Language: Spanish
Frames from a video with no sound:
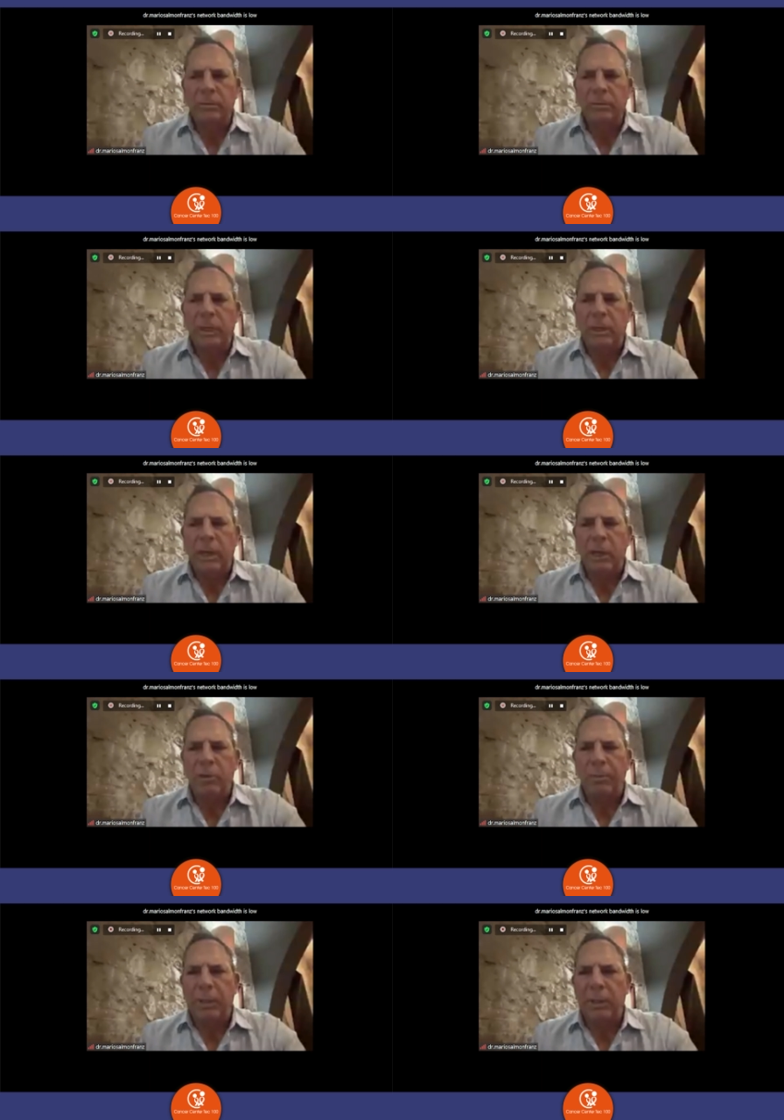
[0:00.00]

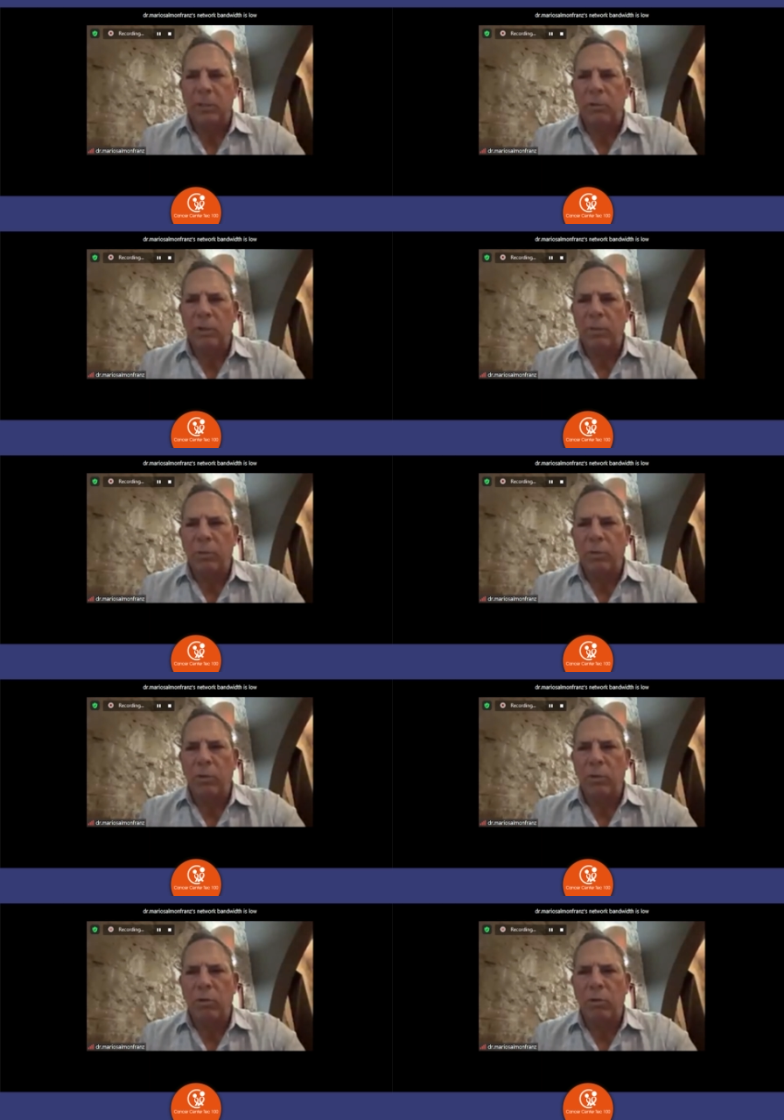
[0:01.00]
Gildardo me dijo
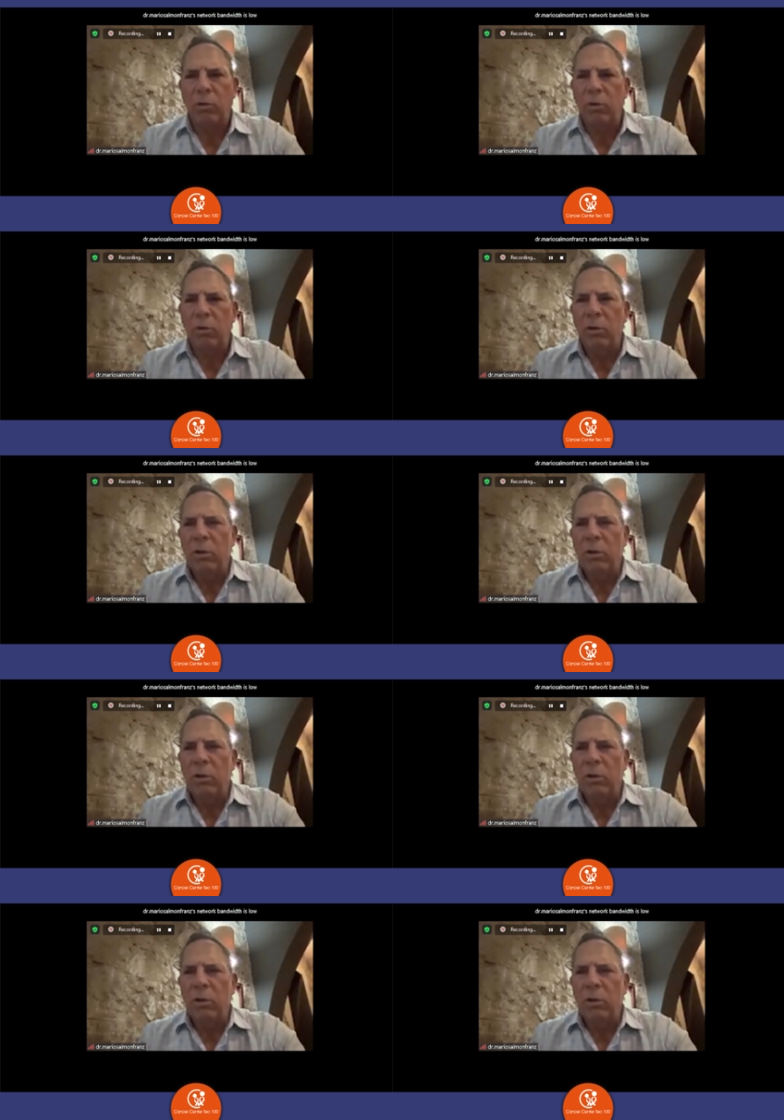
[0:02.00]
neurólogo,